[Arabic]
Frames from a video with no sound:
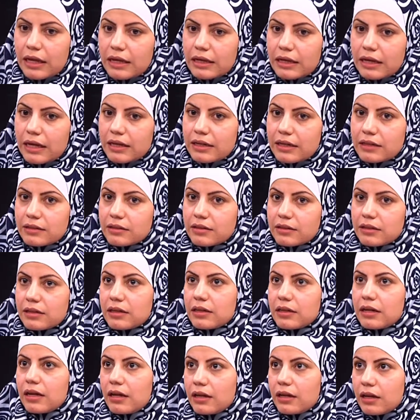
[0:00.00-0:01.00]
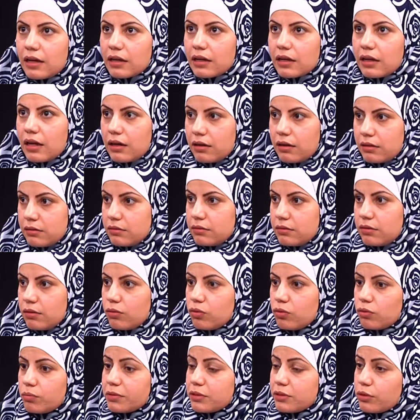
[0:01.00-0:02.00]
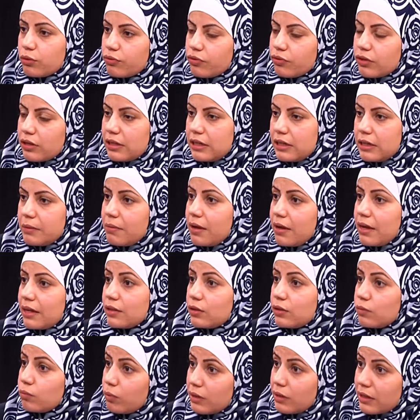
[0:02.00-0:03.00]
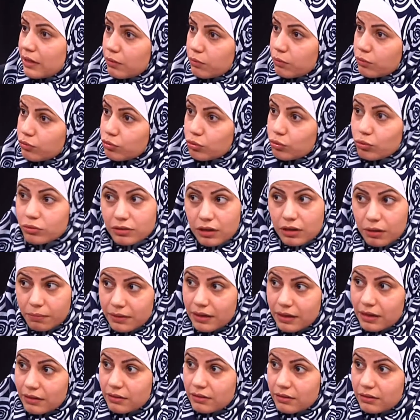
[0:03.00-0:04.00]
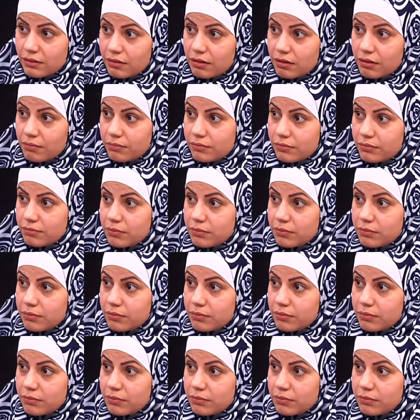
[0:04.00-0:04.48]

لكن الهيئة كانت تقوم بتوفير الحماية للمبلغين والشهود قبل هذا النظام